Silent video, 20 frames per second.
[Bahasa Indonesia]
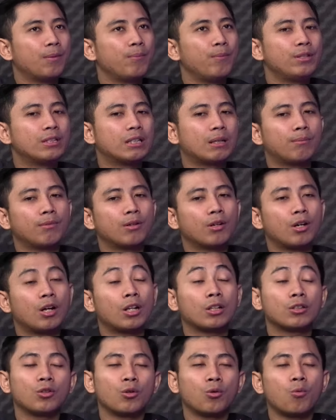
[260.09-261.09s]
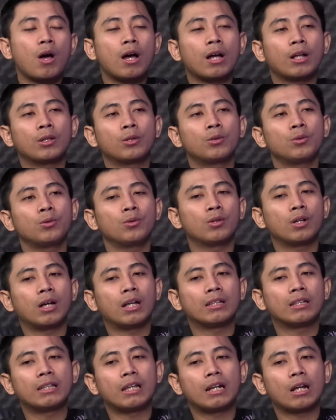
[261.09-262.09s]
bisa mengatur waktu
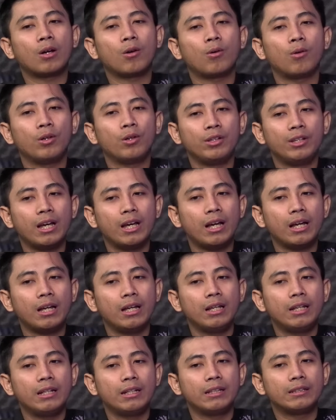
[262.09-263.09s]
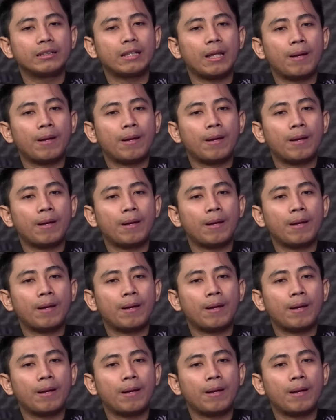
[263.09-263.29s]
antara kuliah yeah.